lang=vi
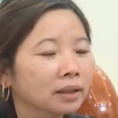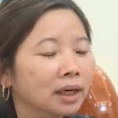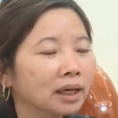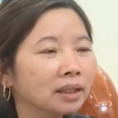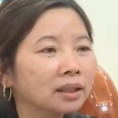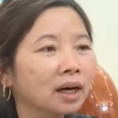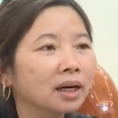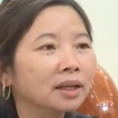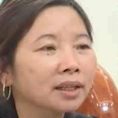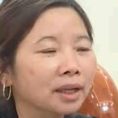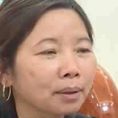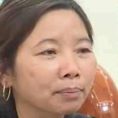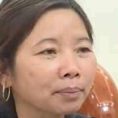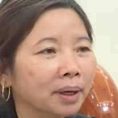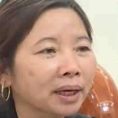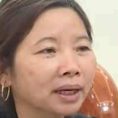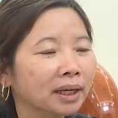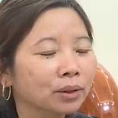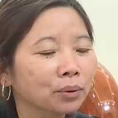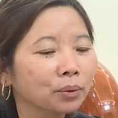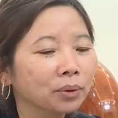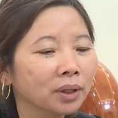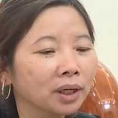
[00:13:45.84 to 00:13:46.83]
đến thời điểm này
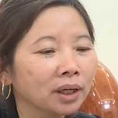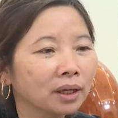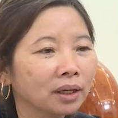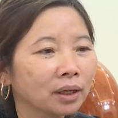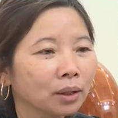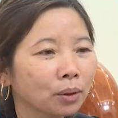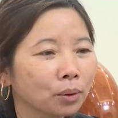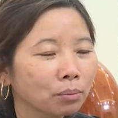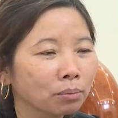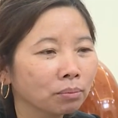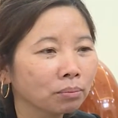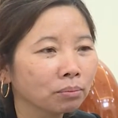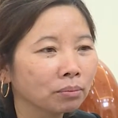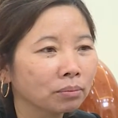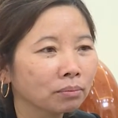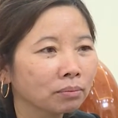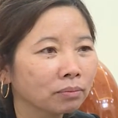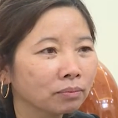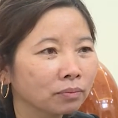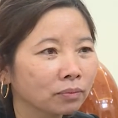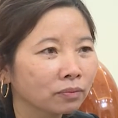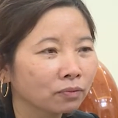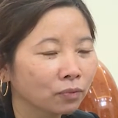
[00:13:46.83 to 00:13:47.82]
là tôi nghĩ là cũng
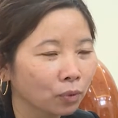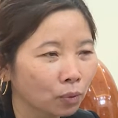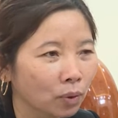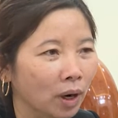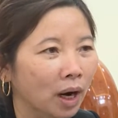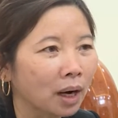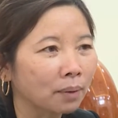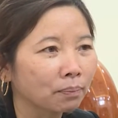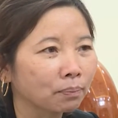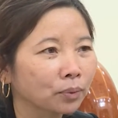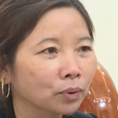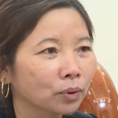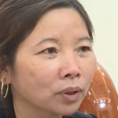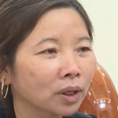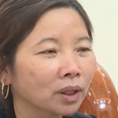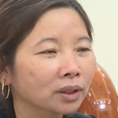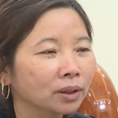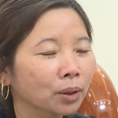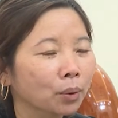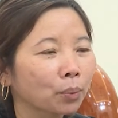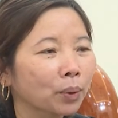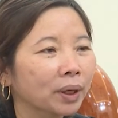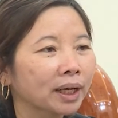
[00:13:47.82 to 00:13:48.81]
phù hợp cho các
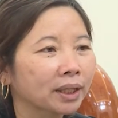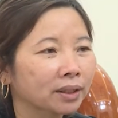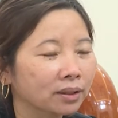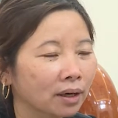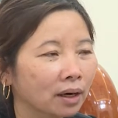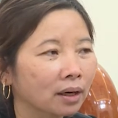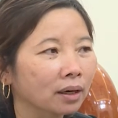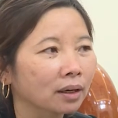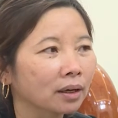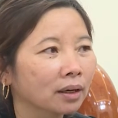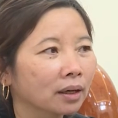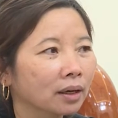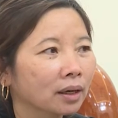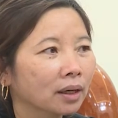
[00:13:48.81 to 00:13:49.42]
cháu quay lại trường